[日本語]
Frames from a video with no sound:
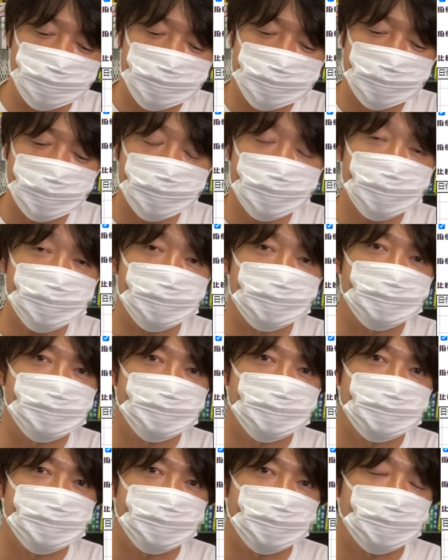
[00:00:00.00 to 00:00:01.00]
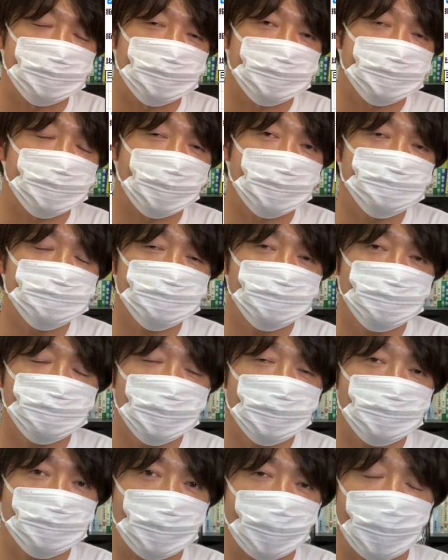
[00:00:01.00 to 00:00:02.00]
う、下に、えー、
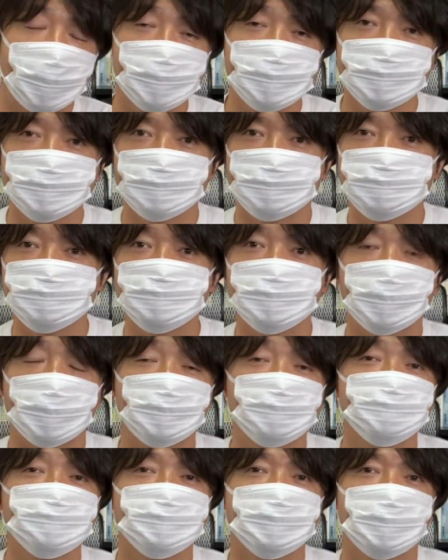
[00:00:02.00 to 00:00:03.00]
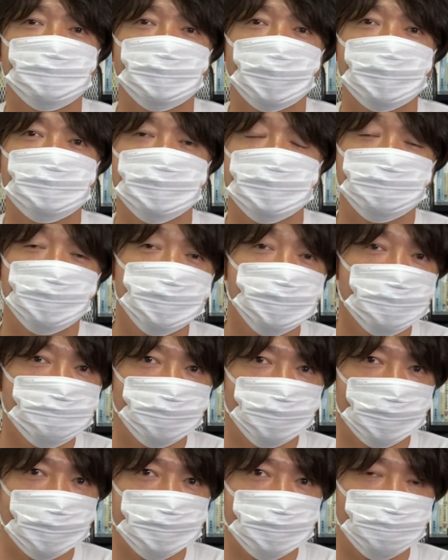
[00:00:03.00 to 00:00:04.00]
ダウントレンドに入ってくる可能性もあります。もちろん
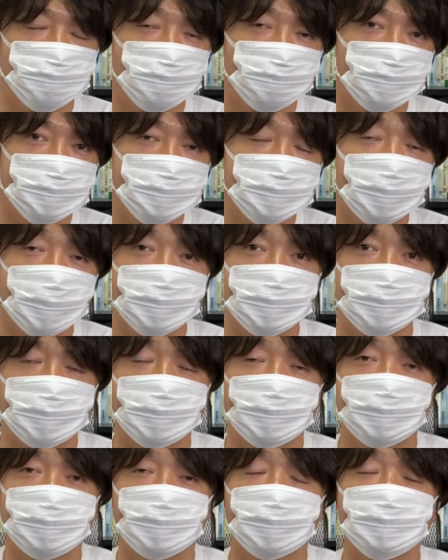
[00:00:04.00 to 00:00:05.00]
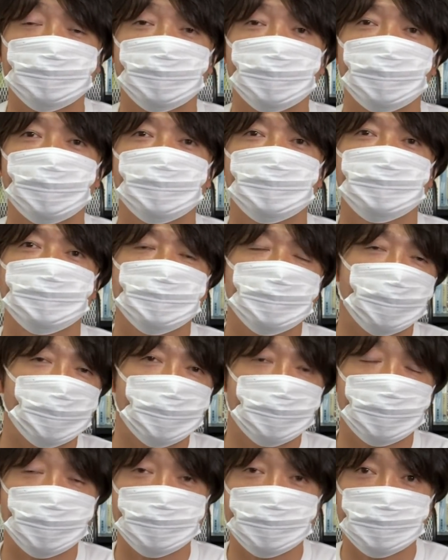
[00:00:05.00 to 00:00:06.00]
僕はそれを視野に入れた中で、
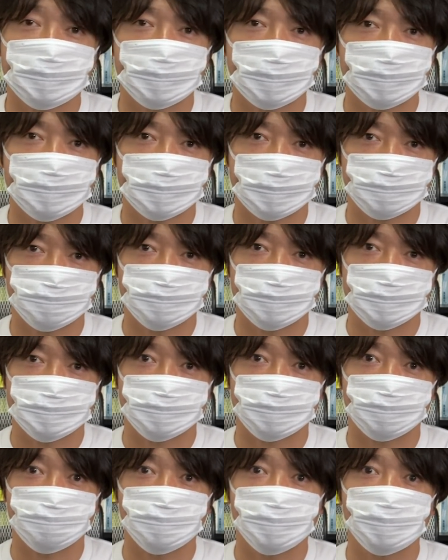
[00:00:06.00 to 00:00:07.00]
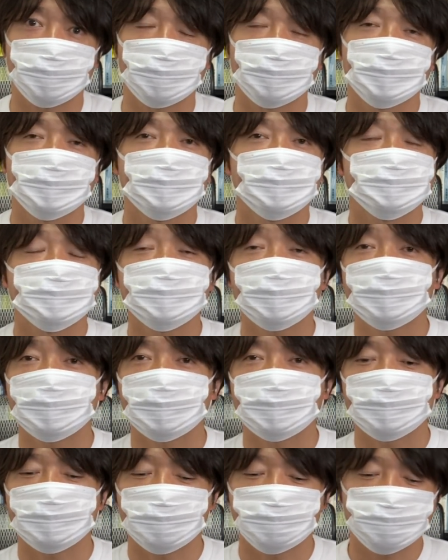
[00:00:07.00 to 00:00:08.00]
買い方になっているんですけども、じゃあ
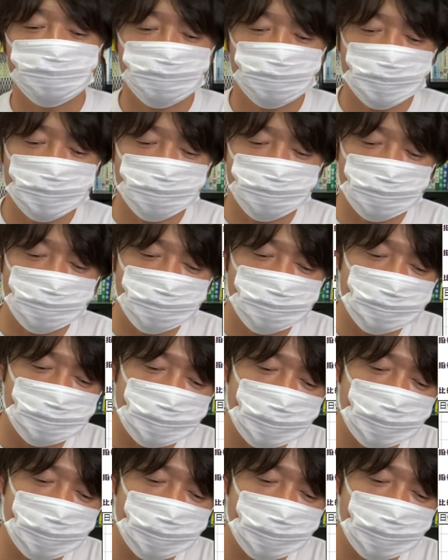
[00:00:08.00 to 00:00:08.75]
ね、本当にこの、